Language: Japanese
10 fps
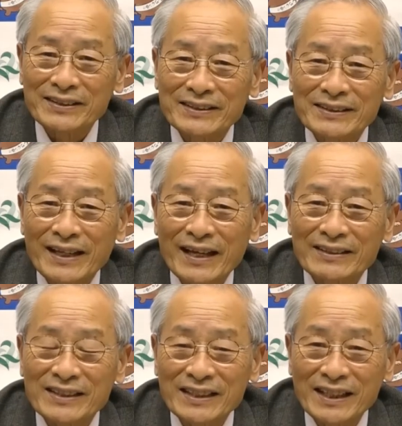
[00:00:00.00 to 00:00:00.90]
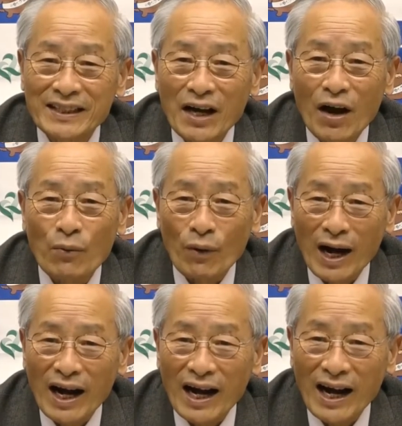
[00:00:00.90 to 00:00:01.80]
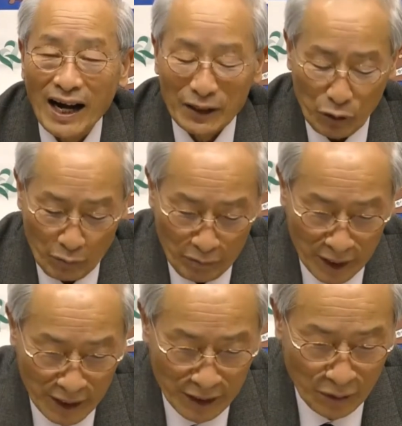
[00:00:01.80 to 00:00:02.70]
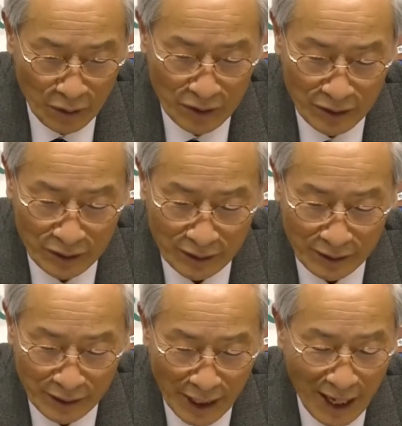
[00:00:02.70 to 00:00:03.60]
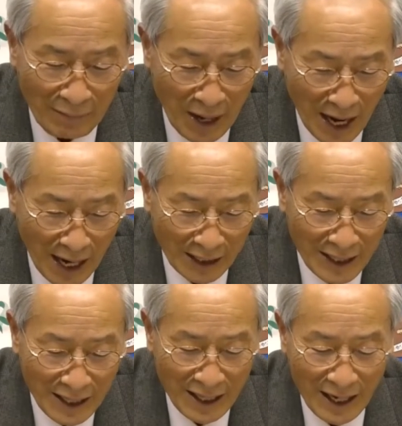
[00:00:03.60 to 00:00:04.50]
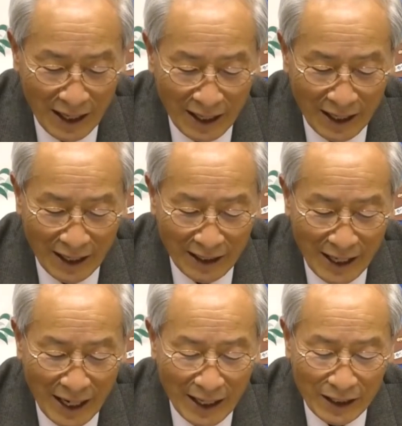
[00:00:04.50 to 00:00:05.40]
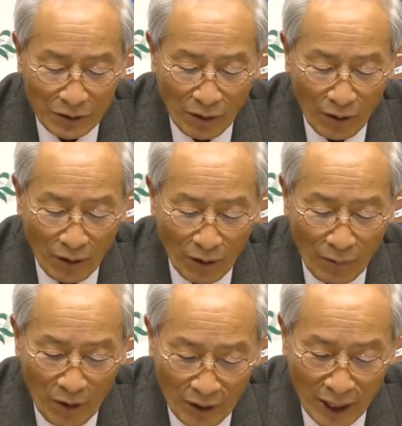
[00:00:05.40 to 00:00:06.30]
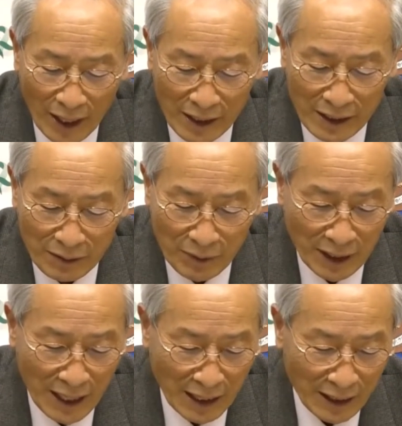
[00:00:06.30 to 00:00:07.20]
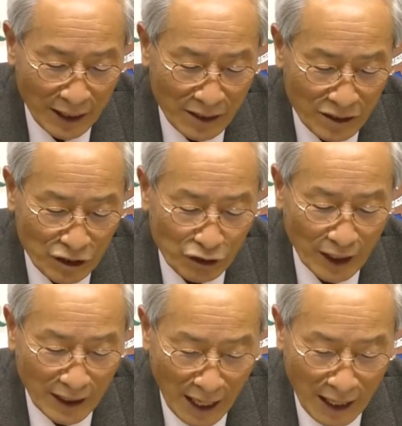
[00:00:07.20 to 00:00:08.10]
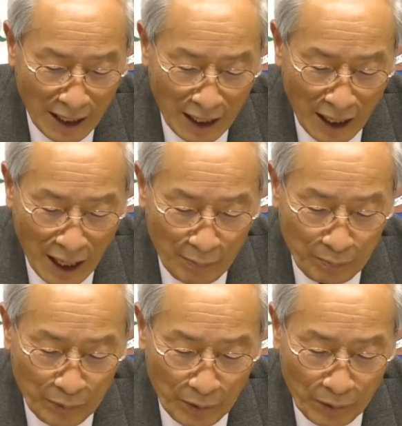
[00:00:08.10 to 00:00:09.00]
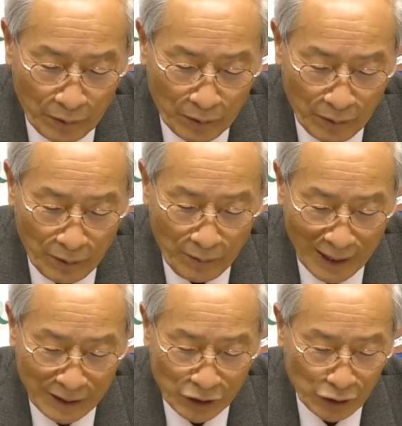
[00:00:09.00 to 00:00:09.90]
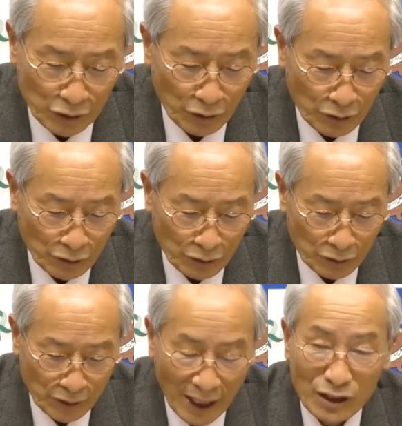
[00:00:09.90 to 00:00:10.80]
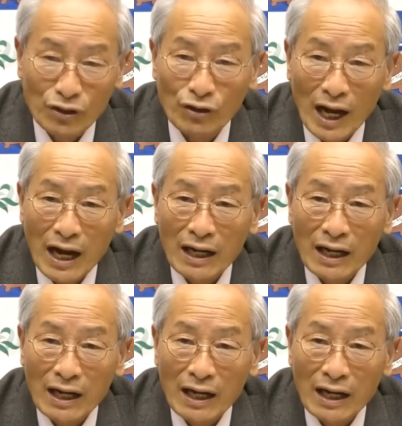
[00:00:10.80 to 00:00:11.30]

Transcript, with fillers: で次に2班はのんびり過ごすテーマにギャラリーを設け市民が芸術に触れた発表の場にするという内容や